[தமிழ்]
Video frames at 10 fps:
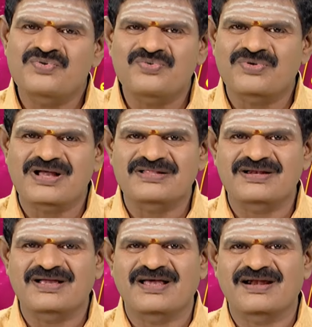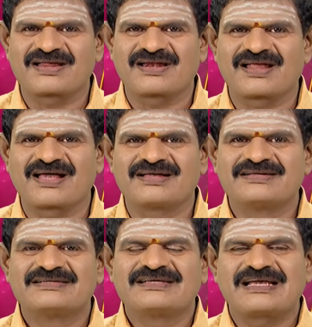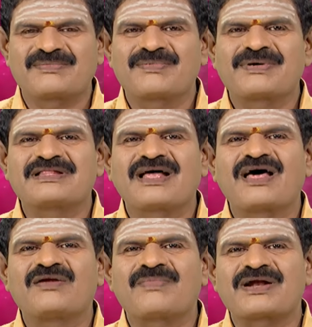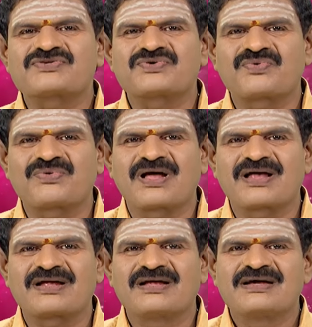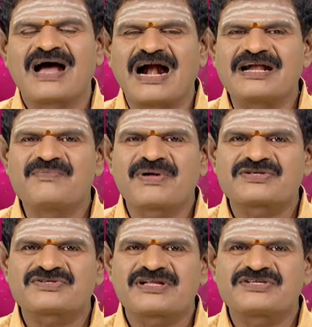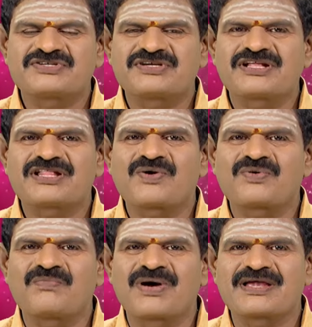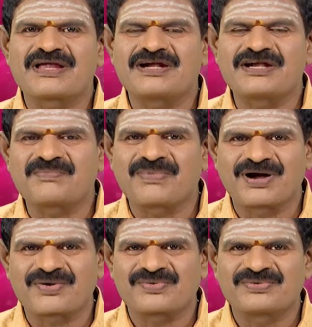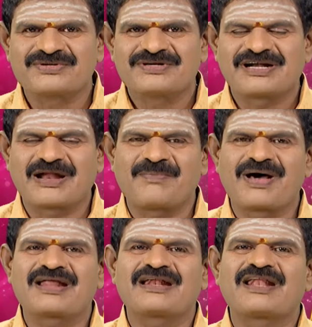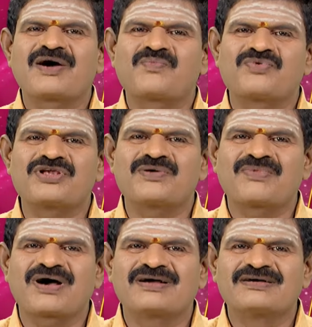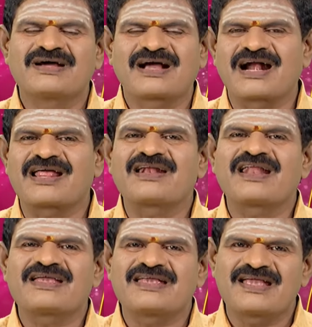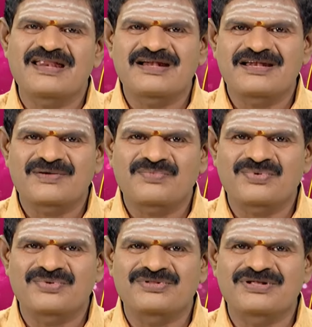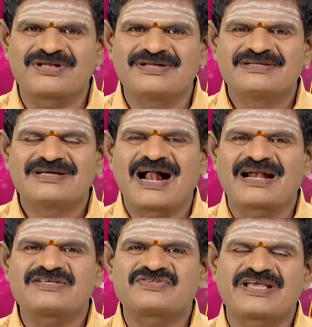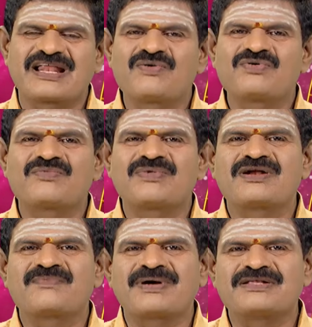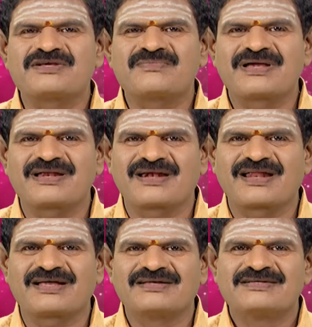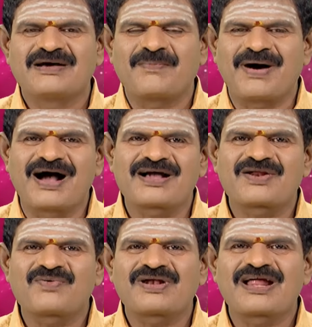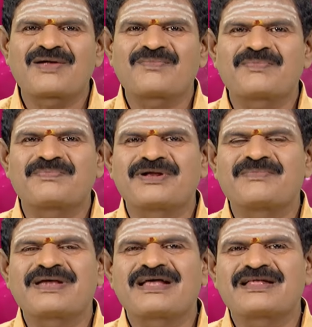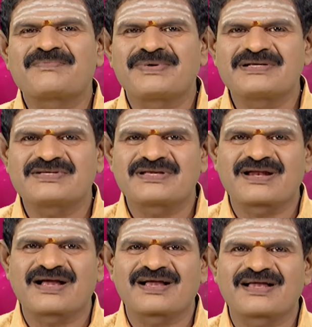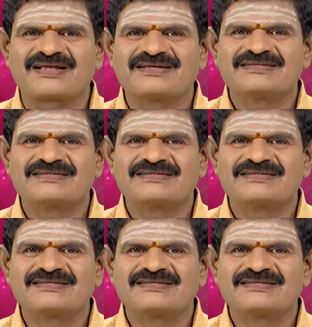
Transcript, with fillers: குரு உட்கார்ந்துருக்கார் இல்லைங்களா எப்போ பார்த்தாலும் மனசுக்குள்ளார அடி மனசில் சின்னதாக ஒரு பயம் எட்டி பார்க்கும் நம்மளால் எல்லாம் முடியுமா கடன்லாம் ஏறிக்கிட்டே போகுது ஆனால் செலவுக்கு மட்டும் பஞ்சமே இல்லை பார்க்குறவங்களாம் நம்மளை பெருமையாக தான் பேசிக்கிறாங்க